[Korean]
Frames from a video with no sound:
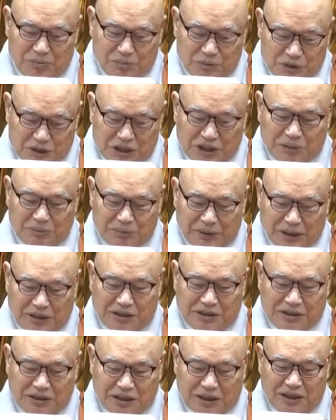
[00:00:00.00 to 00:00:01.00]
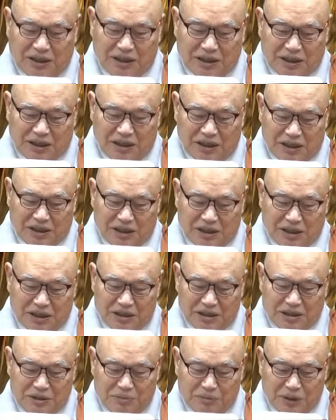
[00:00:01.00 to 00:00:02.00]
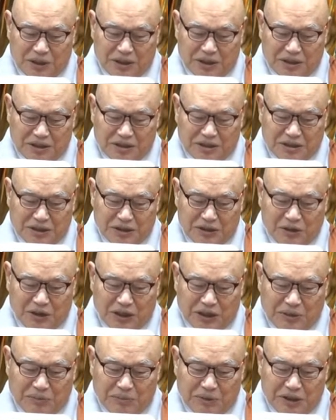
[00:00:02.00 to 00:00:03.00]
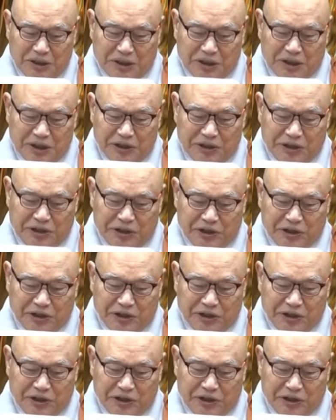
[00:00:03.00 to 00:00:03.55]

부처님의 아들 딸이라 아, 얼마나 큰 영광입니까